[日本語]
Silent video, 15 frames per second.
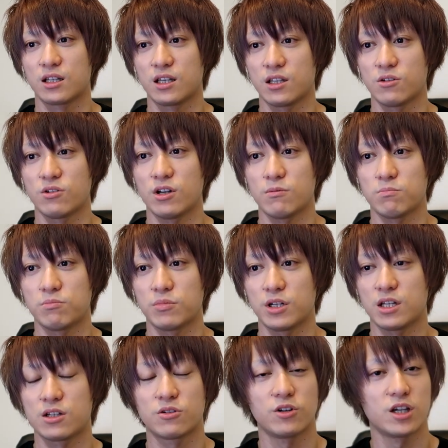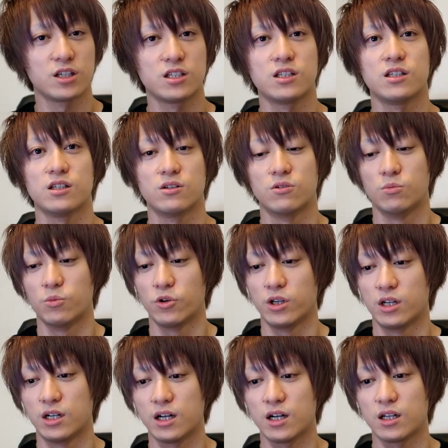けどやっぱり悔しい思
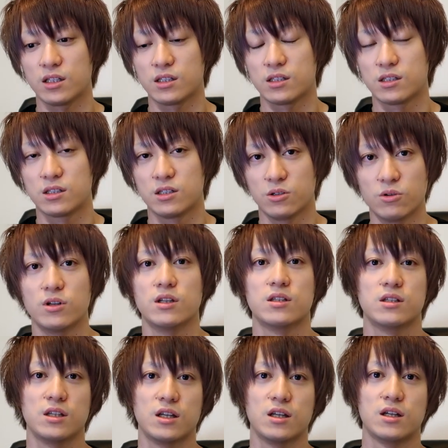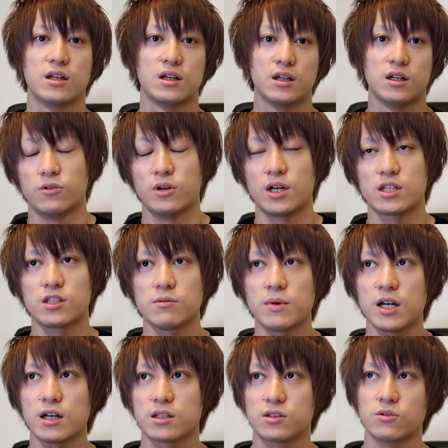いが強いですね
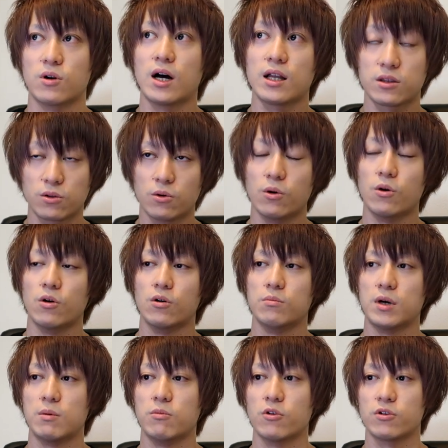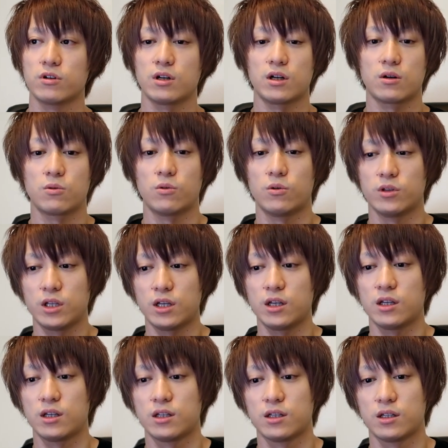ラスベガスの後、まあ、僕がこう
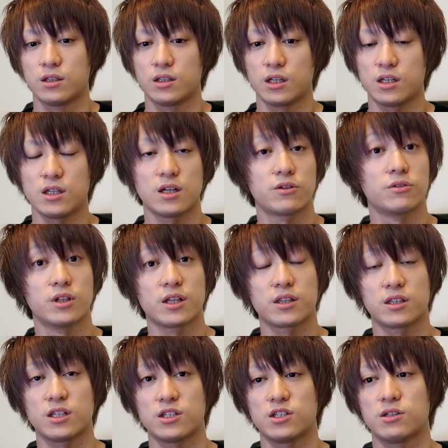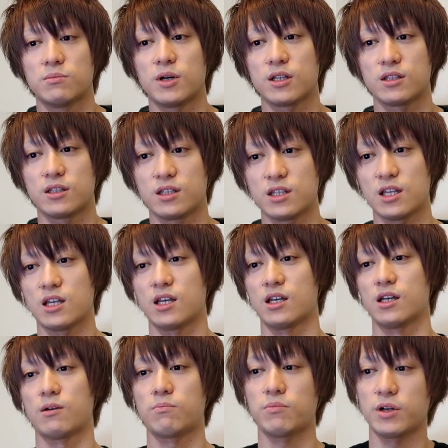ねできなくなってしまっ
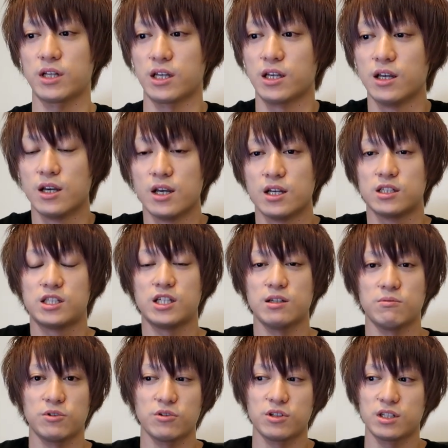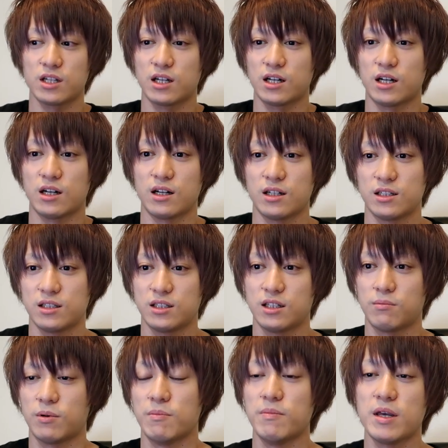てやっぱりチームとしては
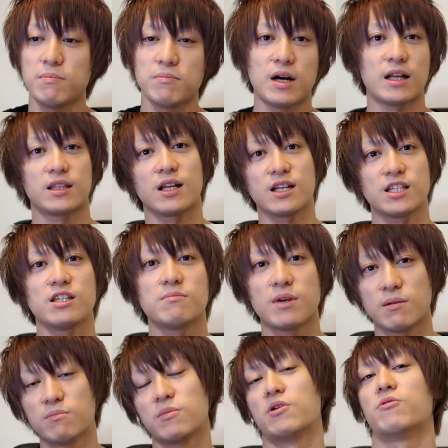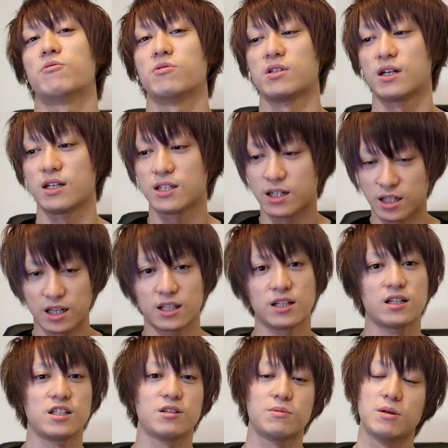やっぱメンバー新しいメンバーを探さなきゃ
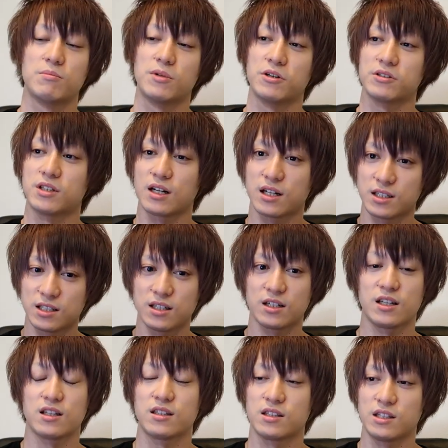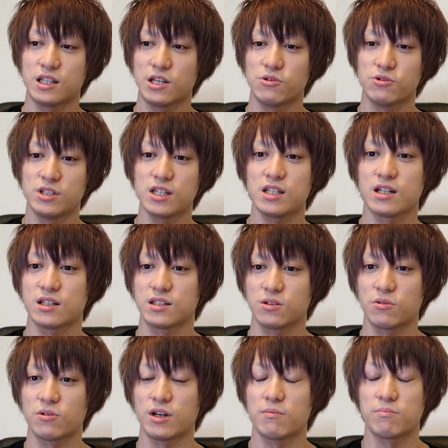新しいメンバーを探さなきゃっていう時期がす
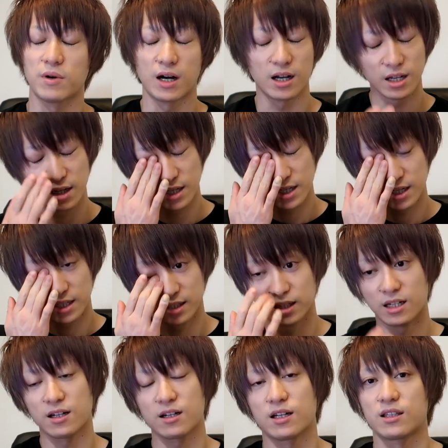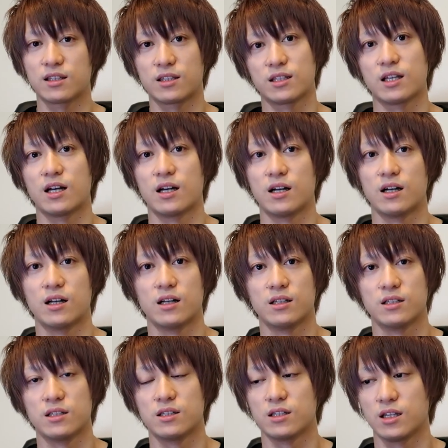ごくやっぱ長かった
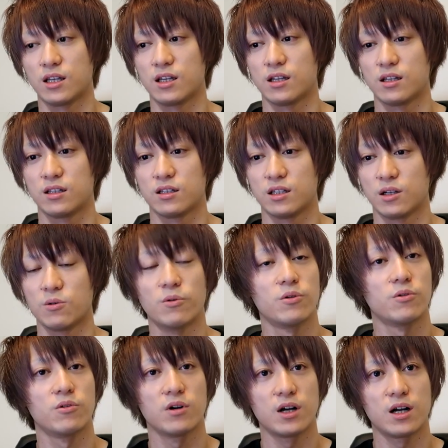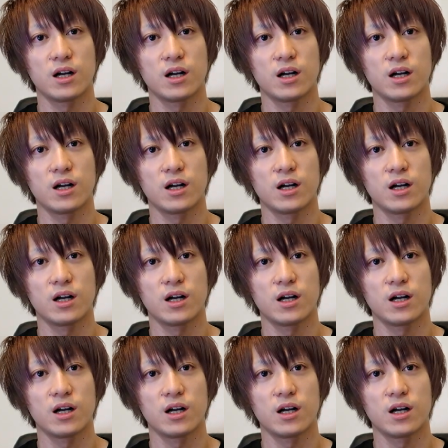ですねで五郎が